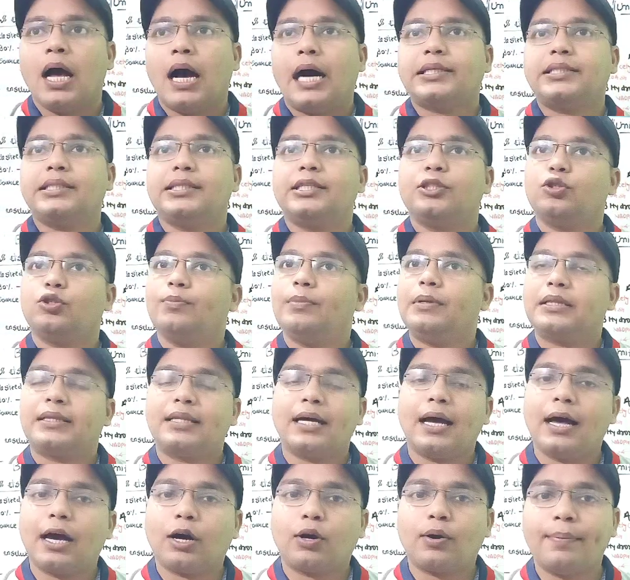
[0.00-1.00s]
अच्छा ये तो
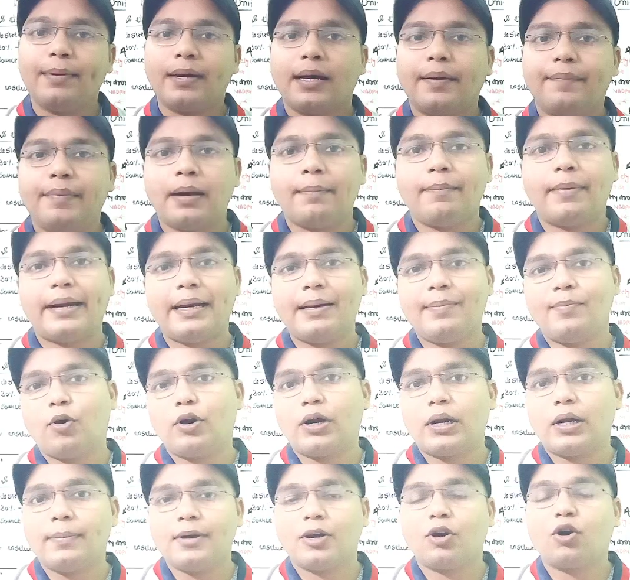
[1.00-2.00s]
मिलता है कभी कभी हमारे
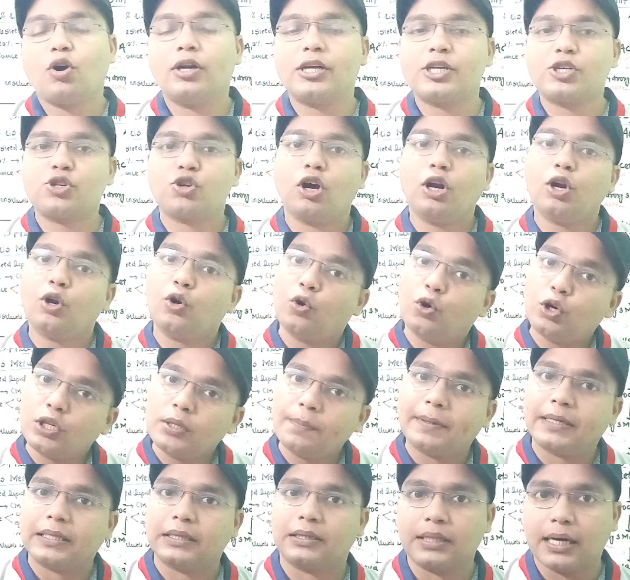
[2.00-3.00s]
बॉडी में कोलेस्ट्रॉल खुद
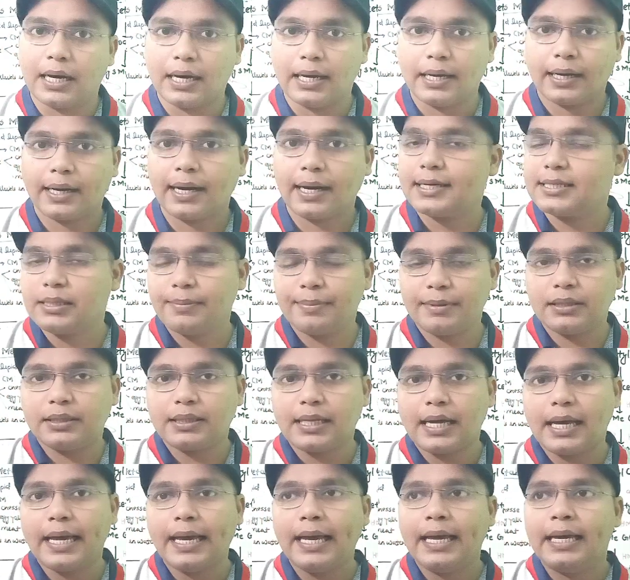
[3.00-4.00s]
बनता है कैसे
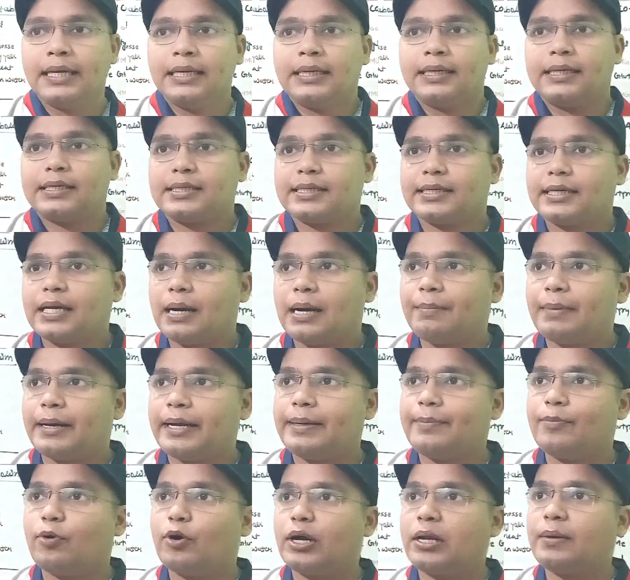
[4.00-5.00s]
बनता है जैसे कि
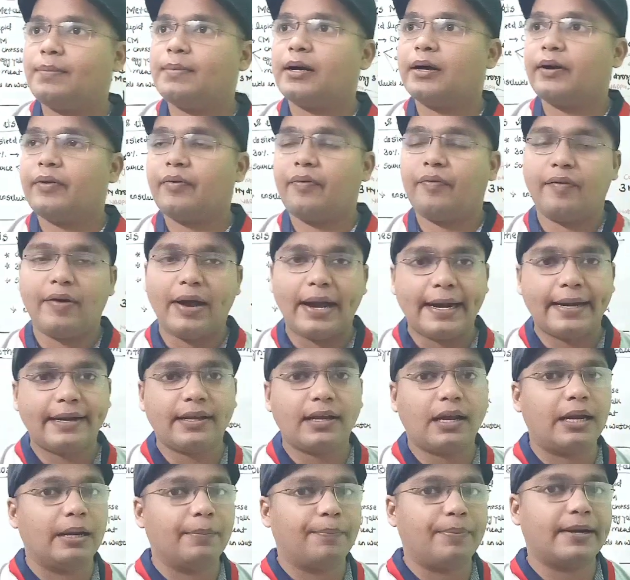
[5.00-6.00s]
हमारे बॉडी में अगर फैट
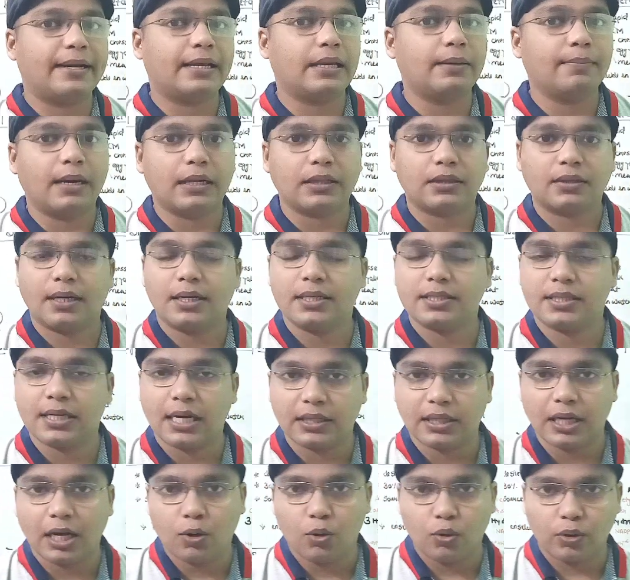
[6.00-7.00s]
या लिपिड की मात्रा
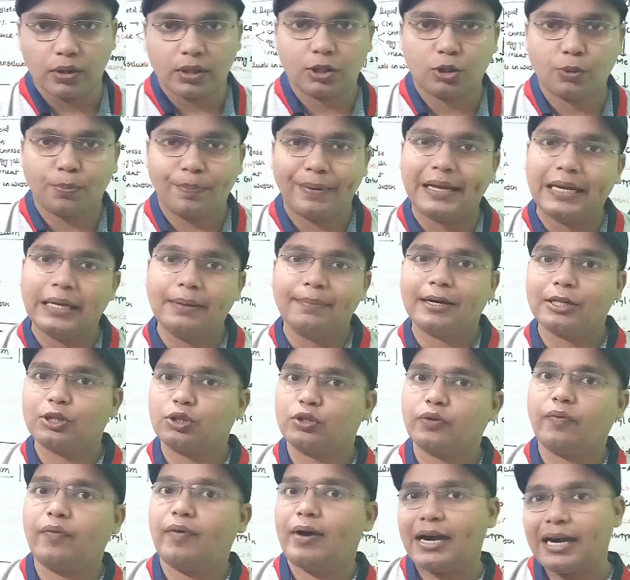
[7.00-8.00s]
ज़्यादा होगी तो पहली
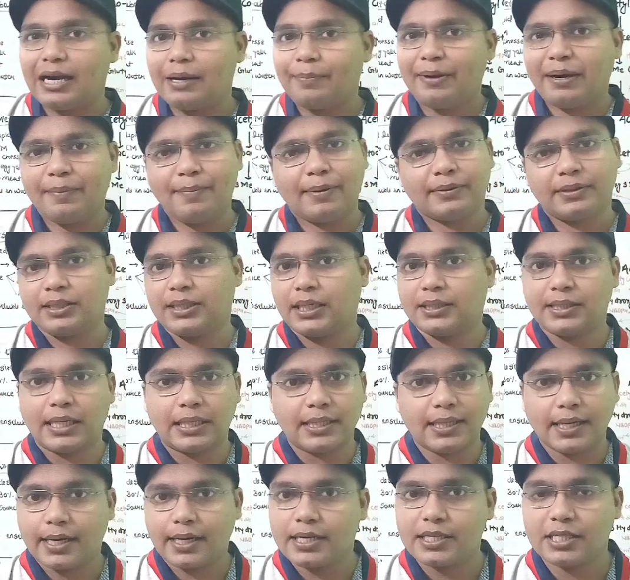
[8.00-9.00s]
बात तो फैट लिपिड पर तो
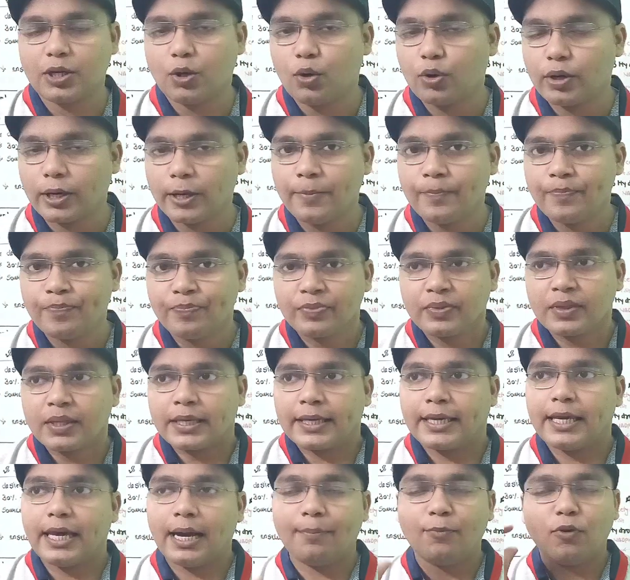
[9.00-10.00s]
ज़्यादा कैसे होगी
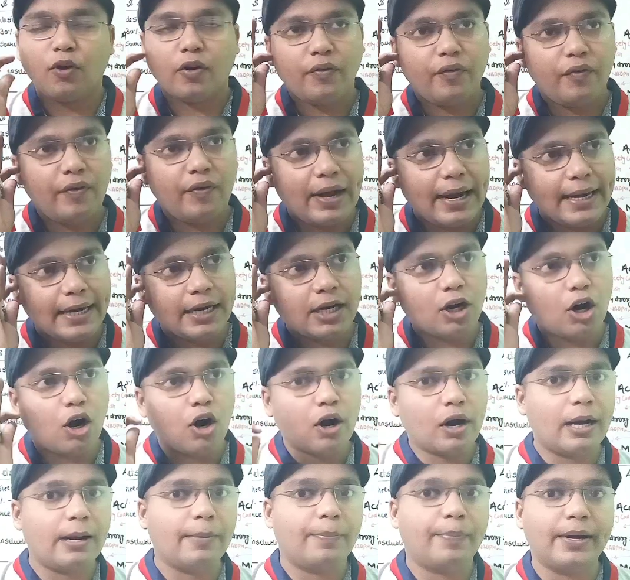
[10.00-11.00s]
कि हम लोग फैट
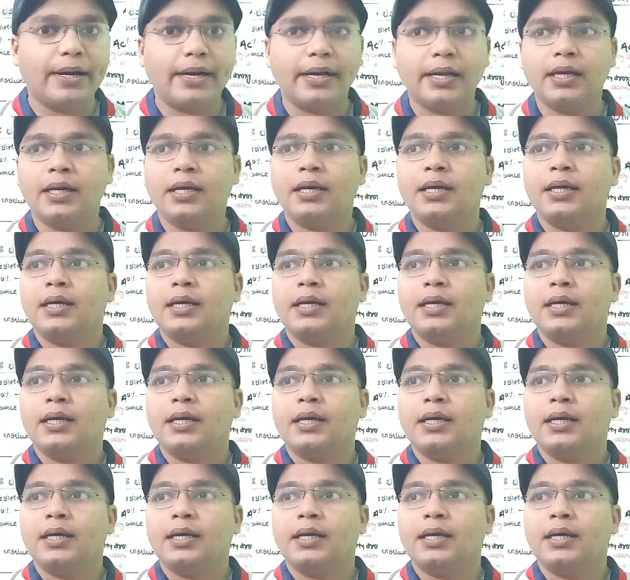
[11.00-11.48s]
और लिपिड